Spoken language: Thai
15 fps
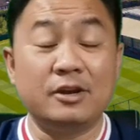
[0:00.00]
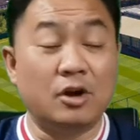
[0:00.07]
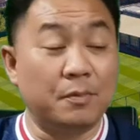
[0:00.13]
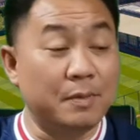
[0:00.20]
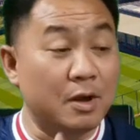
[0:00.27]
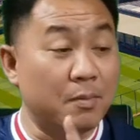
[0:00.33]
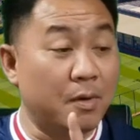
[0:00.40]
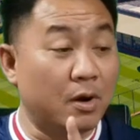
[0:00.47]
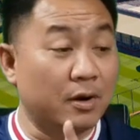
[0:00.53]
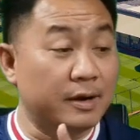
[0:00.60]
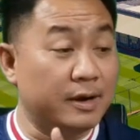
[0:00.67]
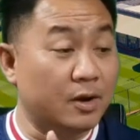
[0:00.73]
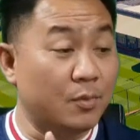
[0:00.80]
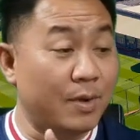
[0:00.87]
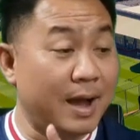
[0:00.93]
ต์ของเบลบอกเลย
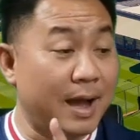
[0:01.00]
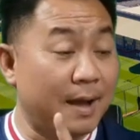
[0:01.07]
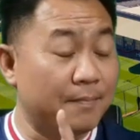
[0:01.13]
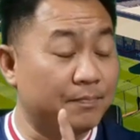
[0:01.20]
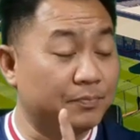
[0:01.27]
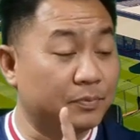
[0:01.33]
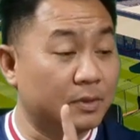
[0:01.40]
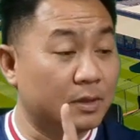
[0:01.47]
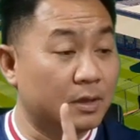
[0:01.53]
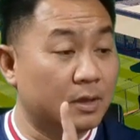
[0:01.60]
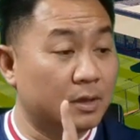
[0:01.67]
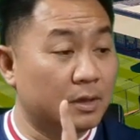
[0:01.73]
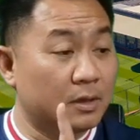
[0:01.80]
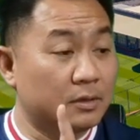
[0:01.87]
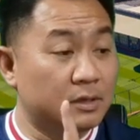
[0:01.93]
นะว่า
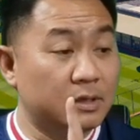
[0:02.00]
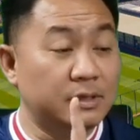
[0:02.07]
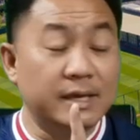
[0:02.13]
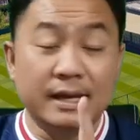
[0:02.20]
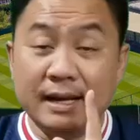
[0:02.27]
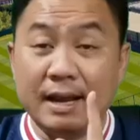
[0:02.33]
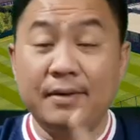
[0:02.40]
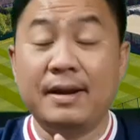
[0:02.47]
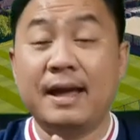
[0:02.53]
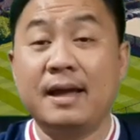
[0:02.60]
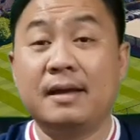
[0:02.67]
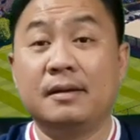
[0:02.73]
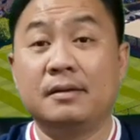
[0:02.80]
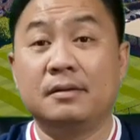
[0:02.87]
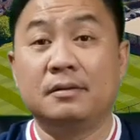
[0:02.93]
จริงๆแล้วนะ
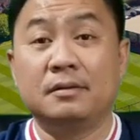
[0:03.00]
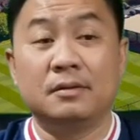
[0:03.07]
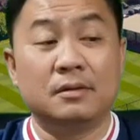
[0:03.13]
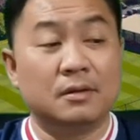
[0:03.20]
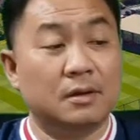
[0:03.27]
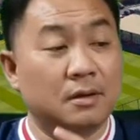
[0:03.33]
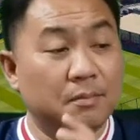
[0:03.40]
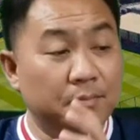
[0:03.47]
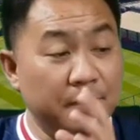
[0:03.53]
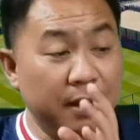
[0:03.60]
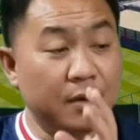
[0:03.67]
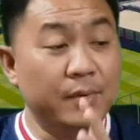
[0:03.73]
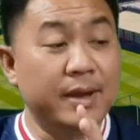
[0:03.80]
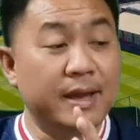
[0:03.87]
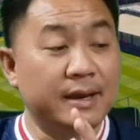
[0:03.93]
เบ
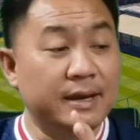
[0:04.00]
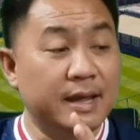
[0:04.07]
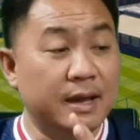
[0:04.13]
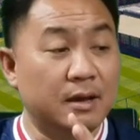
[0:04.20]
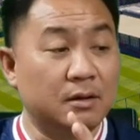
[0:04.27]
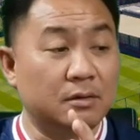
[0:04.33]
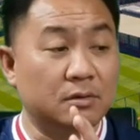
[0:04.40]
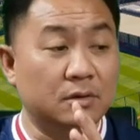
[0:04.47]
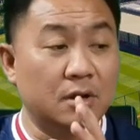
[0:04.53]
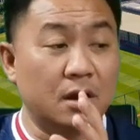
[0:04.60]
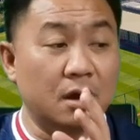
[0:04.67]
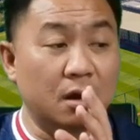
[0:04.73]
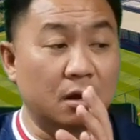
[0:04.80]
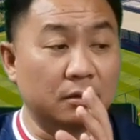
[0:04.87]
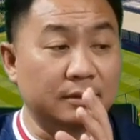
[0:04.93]
ลเองเนี่ยก็
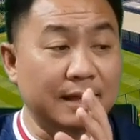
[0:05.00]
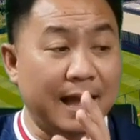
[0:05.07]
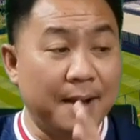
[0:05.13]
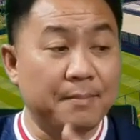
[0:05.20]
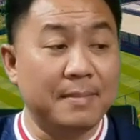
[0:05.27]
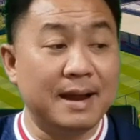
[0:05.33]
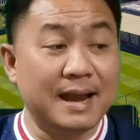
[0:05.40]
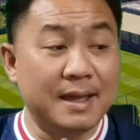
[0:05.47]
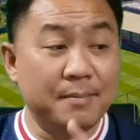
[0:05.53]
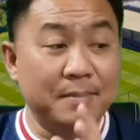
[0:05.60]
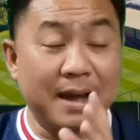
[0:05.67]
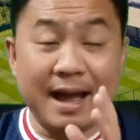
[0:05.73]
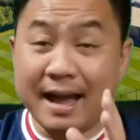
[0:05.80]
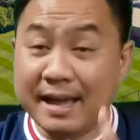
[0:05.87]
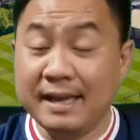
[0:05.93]
ทำอะไรมา
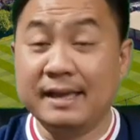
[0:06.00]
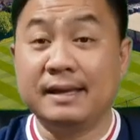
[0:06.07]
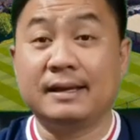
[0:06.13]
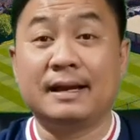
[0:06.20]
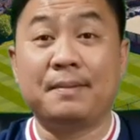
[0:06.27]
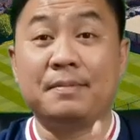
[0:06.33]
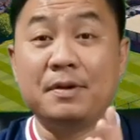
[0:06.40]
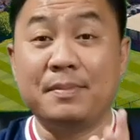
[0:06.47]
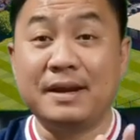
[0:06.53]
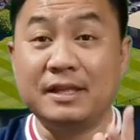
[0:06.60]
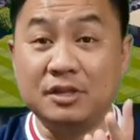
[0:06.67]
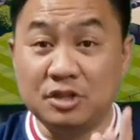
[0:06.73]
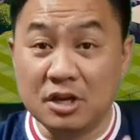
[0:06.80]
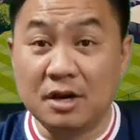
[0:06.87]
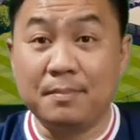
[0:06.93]
ให้กับเดีัวมาดริด
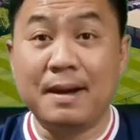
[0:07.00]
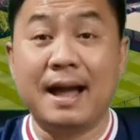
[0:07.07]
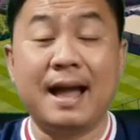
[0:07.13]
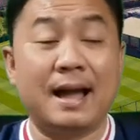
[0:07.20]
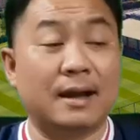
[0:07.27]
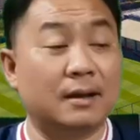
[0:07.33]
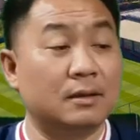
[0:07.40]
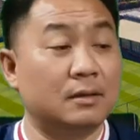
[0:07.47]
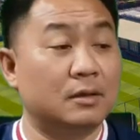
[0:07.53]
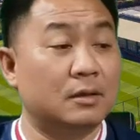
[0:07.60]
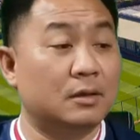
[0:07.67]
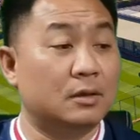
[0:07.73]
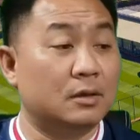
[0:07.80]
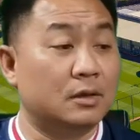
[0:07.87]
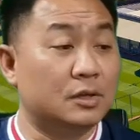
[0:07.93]
เยอะมาก
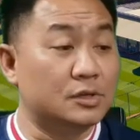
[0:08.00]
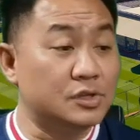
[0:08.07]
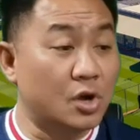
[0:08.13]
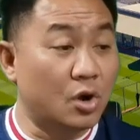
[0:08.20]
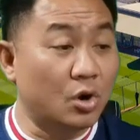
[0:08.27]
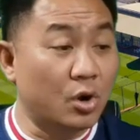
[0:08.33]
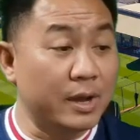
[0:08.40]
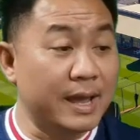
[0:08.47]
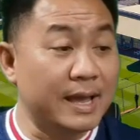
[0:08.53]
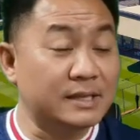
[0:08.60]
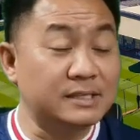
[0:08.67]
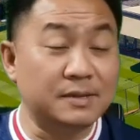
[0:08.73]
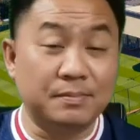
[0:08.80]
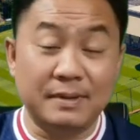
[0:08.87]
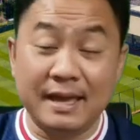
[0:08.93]

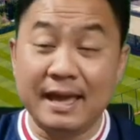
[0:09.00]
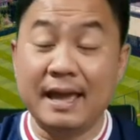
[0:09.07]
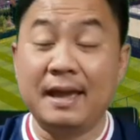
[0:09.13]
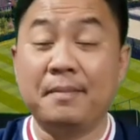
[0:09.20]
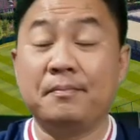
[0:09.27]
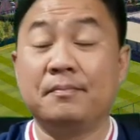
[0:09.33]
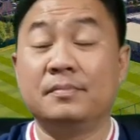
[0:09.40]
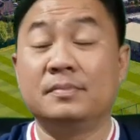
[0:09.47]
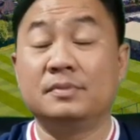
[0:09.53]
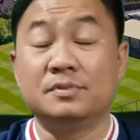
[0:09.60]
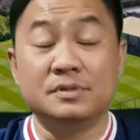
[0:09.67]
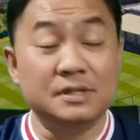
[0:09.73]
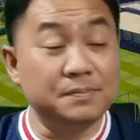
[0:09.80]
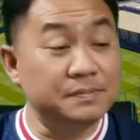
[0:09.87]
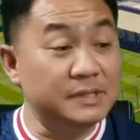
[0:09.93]
250 เกม
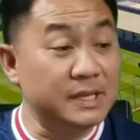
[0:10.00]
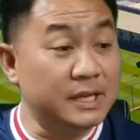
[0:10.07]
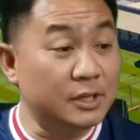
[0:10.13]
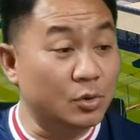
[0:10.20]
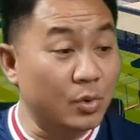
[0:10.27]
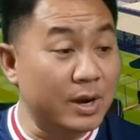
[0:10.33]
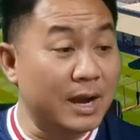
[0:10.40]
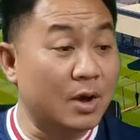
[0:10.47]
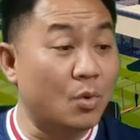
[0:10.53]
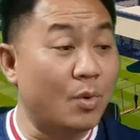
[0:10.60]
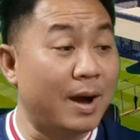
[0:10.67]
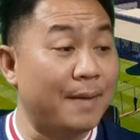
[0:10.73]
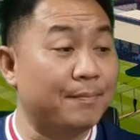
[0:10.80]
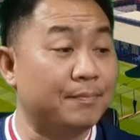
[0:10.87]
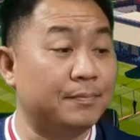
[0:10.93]
14 ถ้วยราง
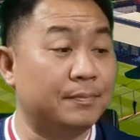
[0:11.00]
วัล